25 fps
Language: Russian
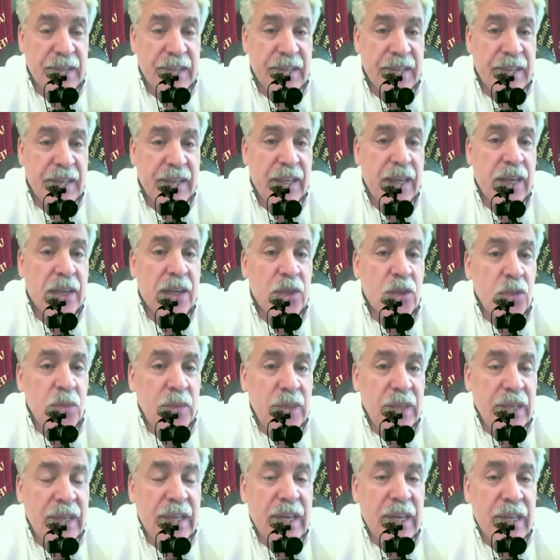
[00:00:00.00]
И огромное
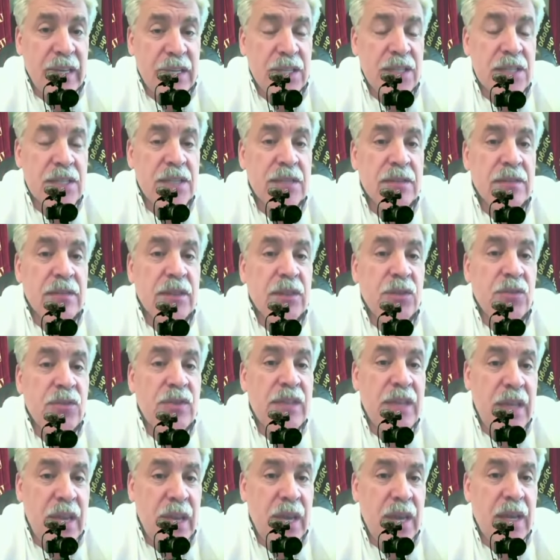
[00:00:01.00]
количество
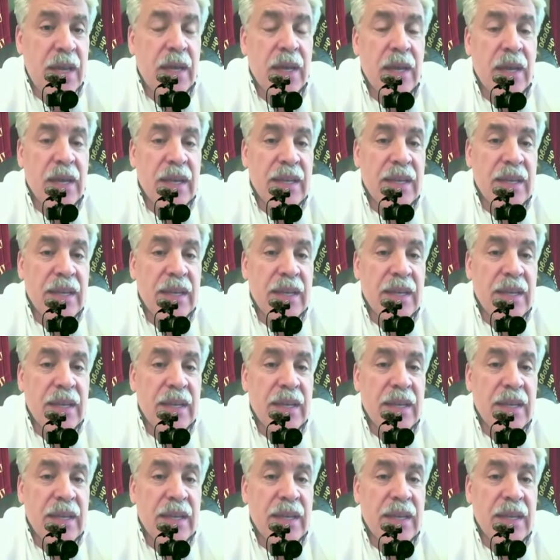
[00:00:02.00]
людей,